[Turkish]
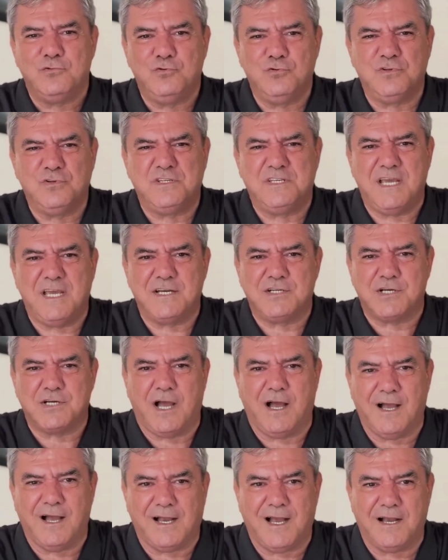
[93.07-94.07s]
Türkiye
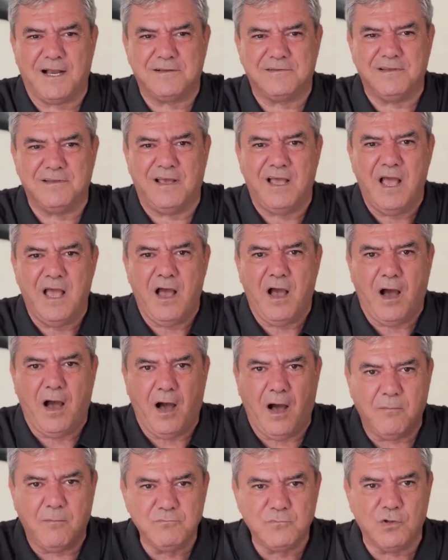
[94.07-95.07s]
şaha kalktı.
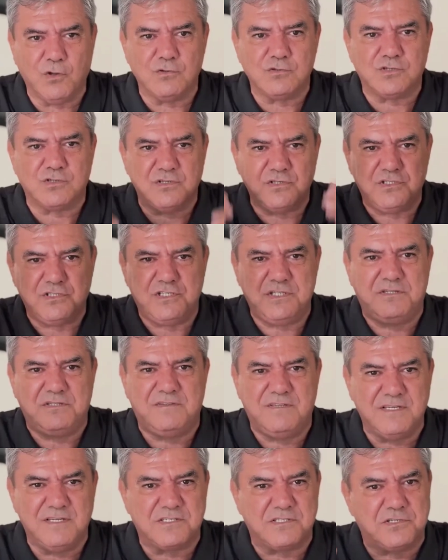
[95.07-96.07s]
Hamdolsun
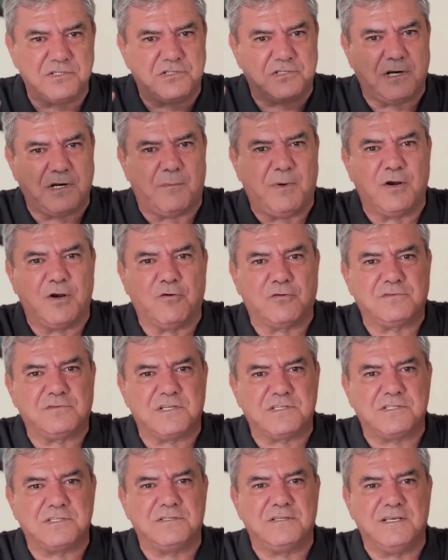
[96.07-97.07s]
ciddi sıçrama
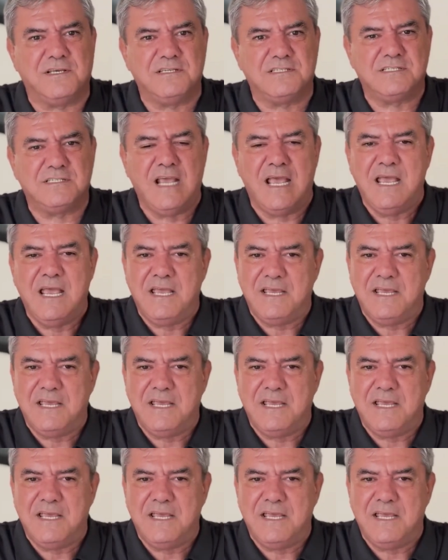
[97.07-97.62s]
noktasındayız.